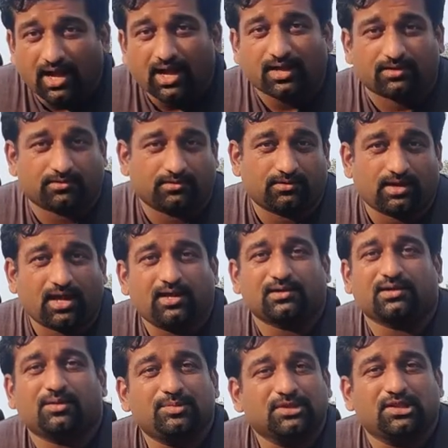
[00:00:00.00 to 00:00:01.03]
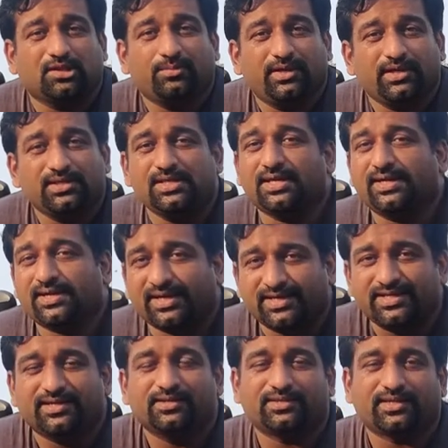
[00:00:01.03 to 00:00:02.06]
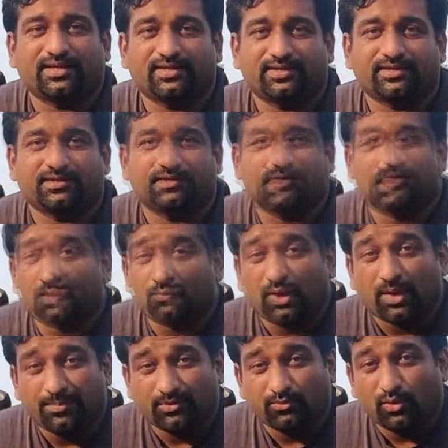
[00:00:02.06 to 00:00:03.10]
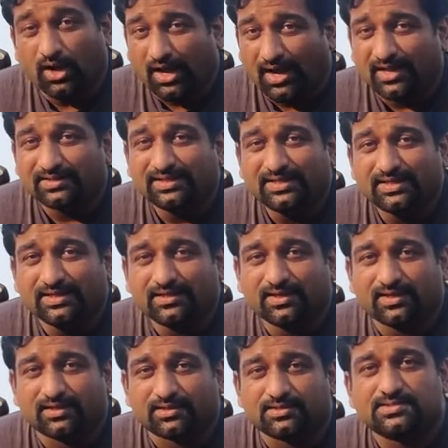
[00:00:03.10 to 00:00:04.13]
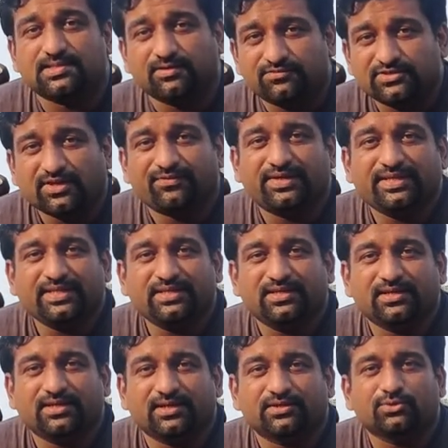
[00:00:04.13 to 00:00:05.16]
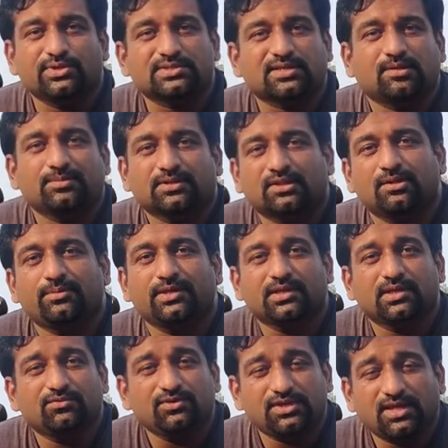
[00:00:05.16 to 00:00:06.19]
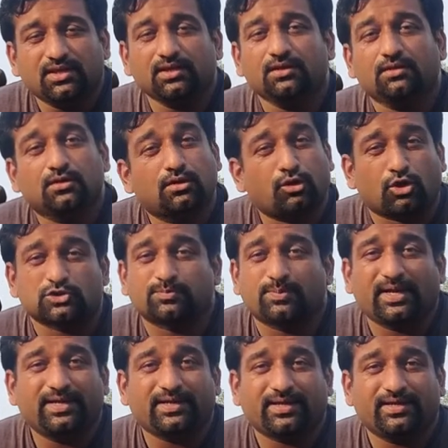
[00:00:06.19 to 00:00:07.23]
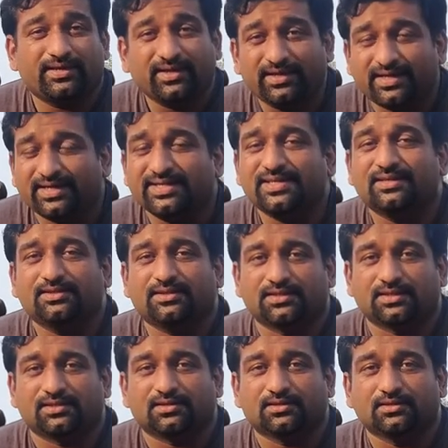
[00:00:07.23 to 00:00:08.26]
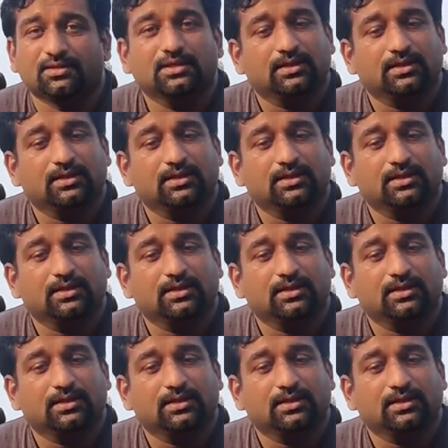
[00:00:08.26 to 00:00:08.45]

आर आर का मतलब है ये रेडियल टायर है अगर वहाँ पे वो आर नहीं लिखा है सिर्फ सेवनटीन लिखा है तो इसका मतलब है कि ये क्रॉस प्लाई टायर है रेडियल नहीं है